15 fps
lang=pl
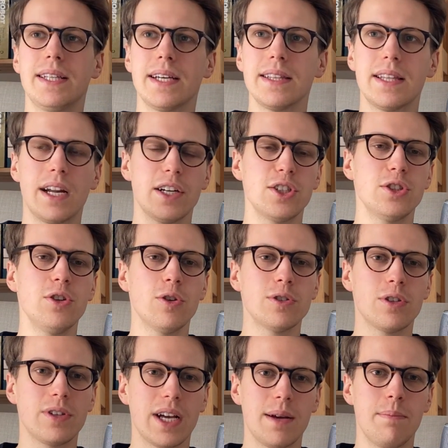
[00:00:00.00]
tak
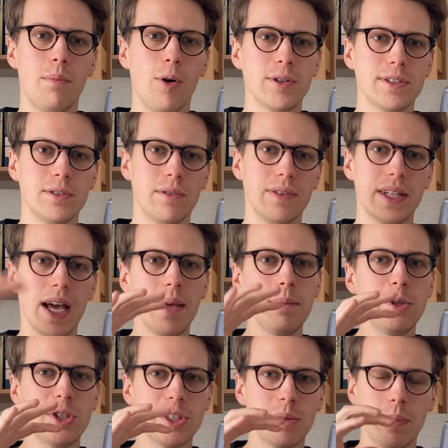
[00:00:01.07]
drażniąco, tak mocno. Wydaje
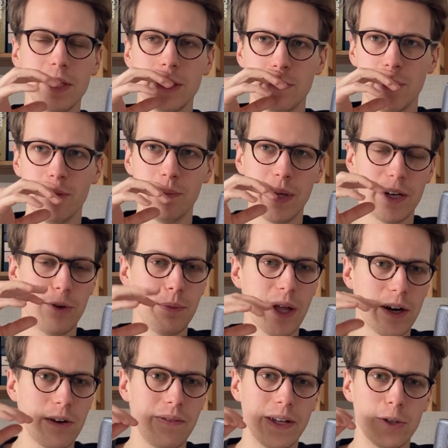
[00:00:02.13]
mi się, że będzie miał w miarę
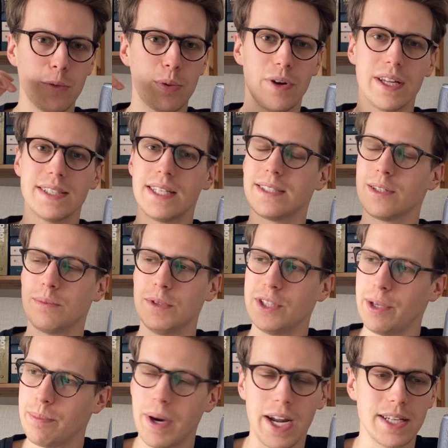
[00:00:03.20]
umiarkowaną projekcję, co mi
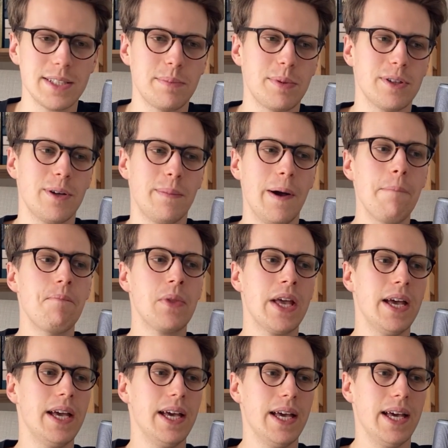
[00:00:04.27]
się bardzo podoba.
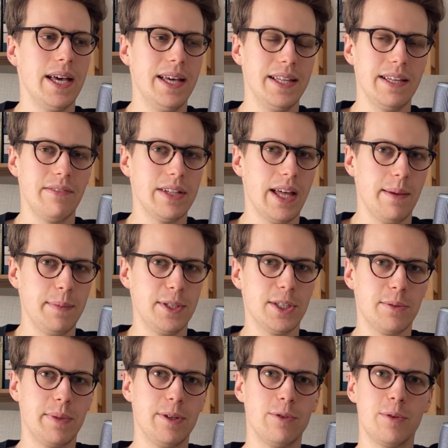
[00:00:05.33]
E, nie wydaje mi się,
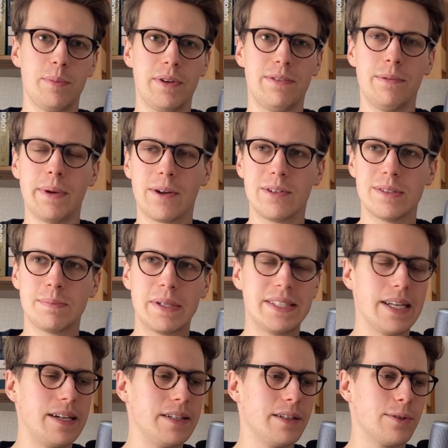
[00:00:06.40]
że będą to perfumy jakoś
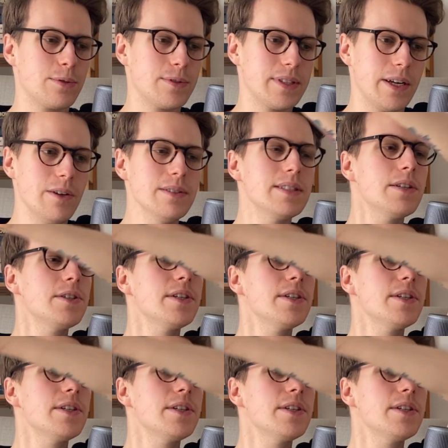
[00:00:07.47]
specjalnie narzucające